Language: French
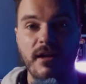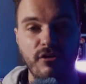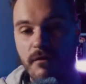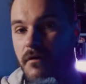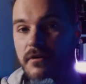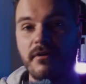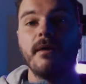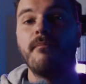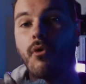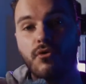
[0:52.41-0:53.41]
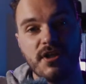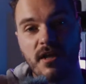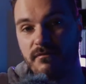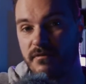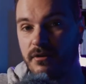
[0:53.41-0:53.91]
Et tu vas voir dans les
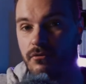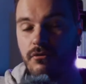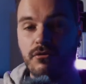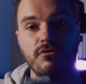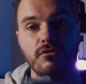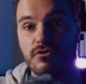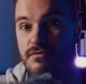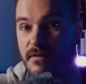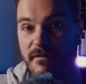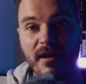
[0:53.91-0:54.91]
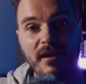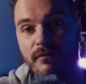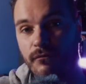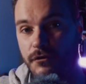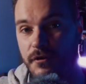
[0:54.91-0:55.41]
prochaines vidéos que, que je vais faire et
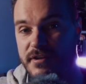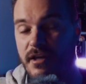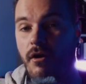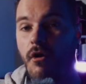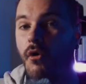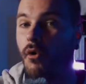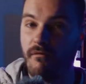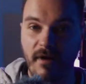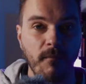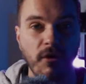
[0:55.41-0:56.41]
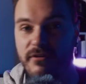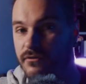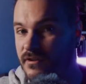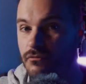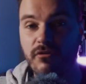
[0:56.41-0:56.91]
qui vont sortir, on va aborder
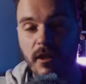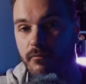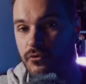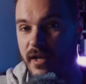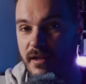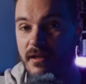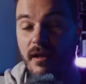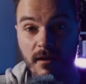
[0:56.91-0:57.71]
aussi tout ce qui est plus technique.